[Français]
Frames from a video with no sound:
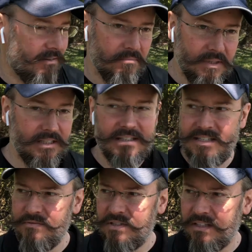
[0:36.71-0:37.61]
Puis
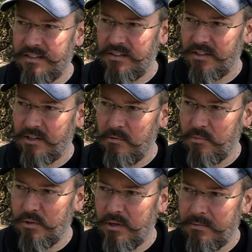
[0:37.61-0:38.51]
si vous êtes euh, comme
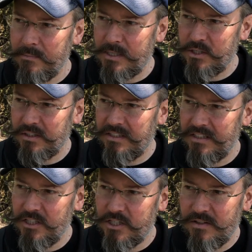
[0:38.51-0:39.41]
moi ou comme la majorité
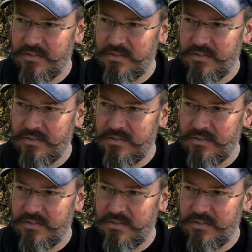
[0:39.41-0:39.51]
des gens,